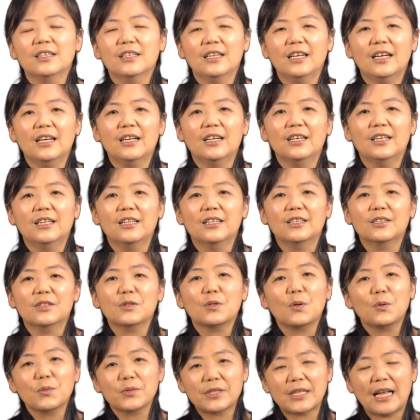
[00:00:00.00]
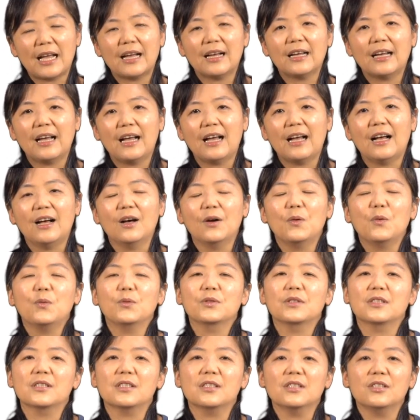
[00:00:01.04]
呃受伤啊，或
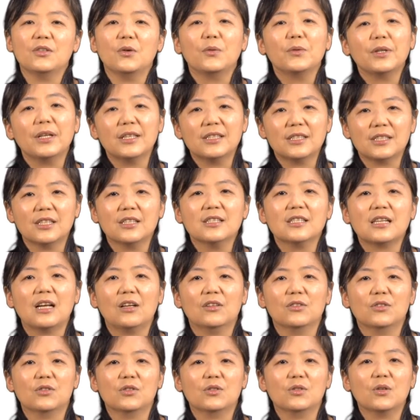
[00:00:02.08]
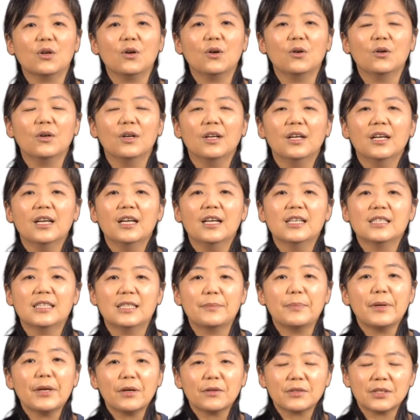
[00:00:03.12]
者是有点争吵的时候，即
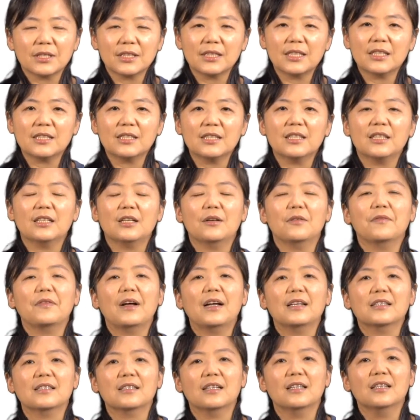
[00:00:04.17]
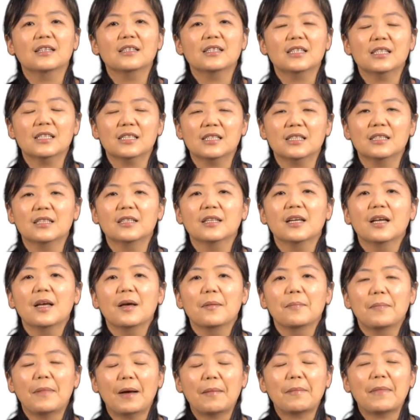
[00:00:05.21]
便有这些事情的发生，其实
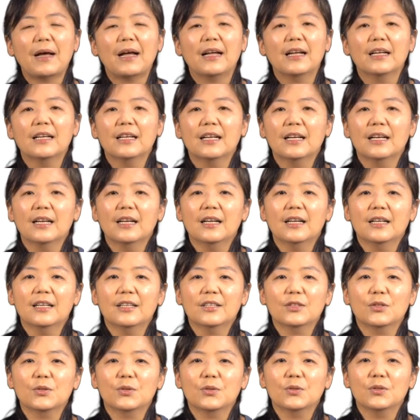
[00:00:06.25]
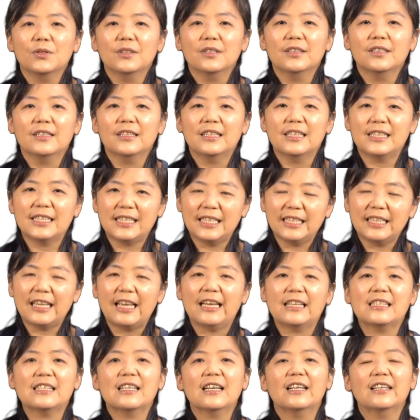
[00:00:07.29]
妈妈。的心也
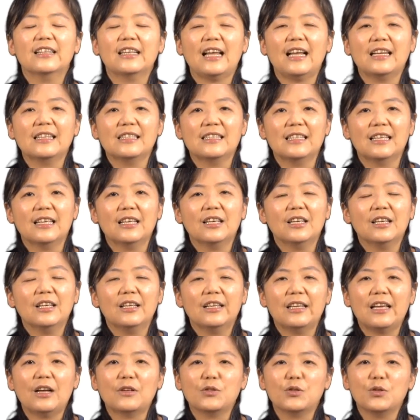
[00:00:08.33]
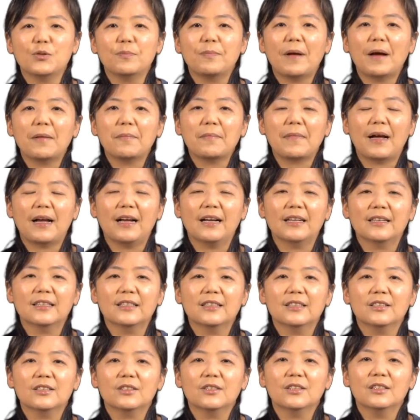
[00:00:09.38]
是很担心，要去帮忙
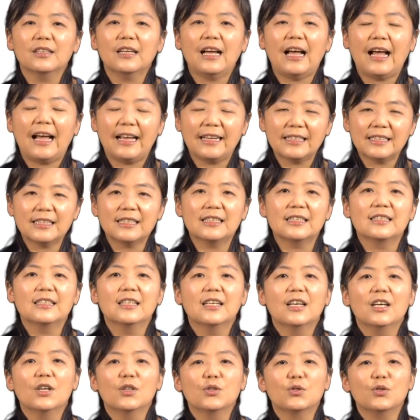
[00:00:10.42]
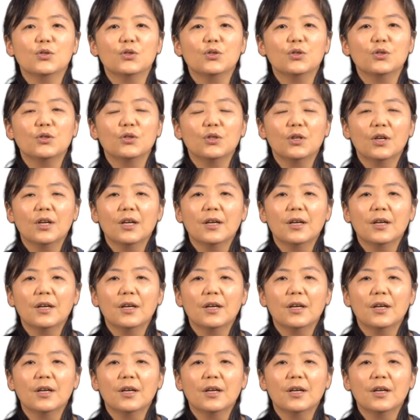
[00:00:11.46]
孩子去